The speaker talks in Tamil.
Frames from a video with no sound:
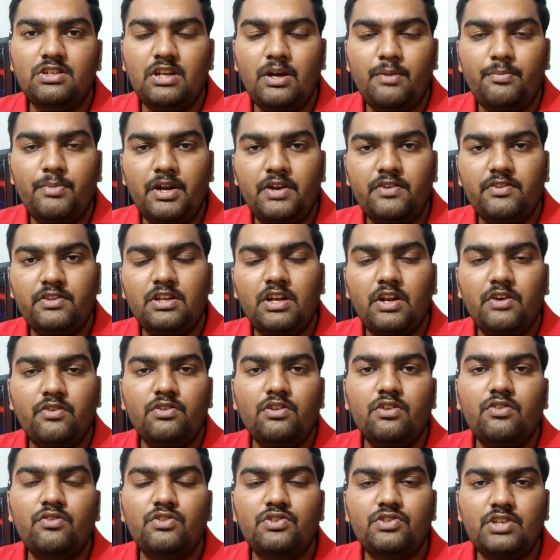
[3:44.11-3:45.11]
சின்ன அப்டேட் வந்து நான்
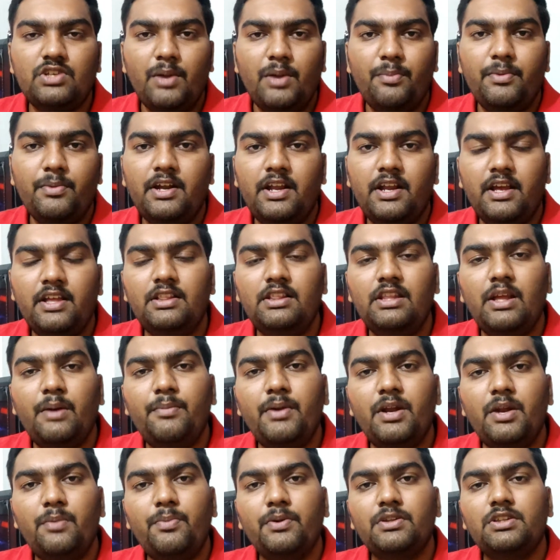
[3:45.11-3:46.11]
உங்களுக்கு வந்து ஷேர் பண்ணிட்டேன் இந்த
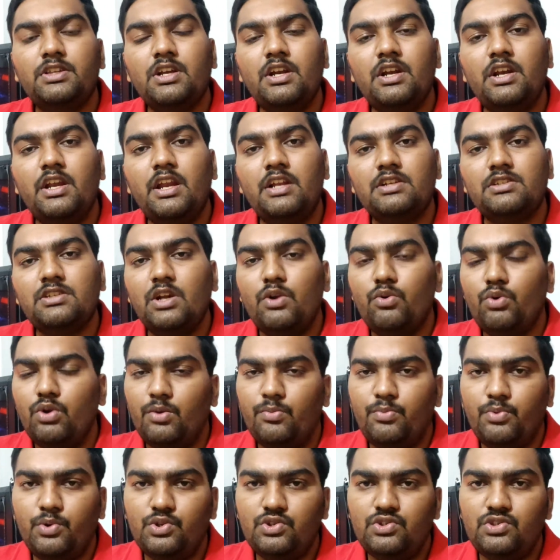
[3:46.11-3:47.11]
அப்டேட் பற்றின டீடைல்ஸ்லாம்
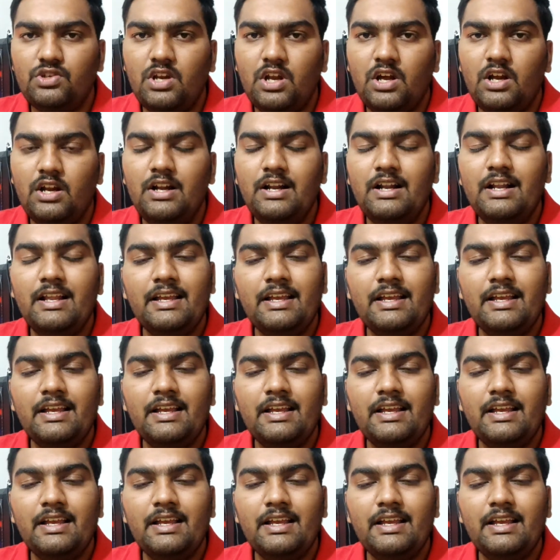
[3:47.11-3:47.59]
உங்களுக்கு பிடிச்சுன்னா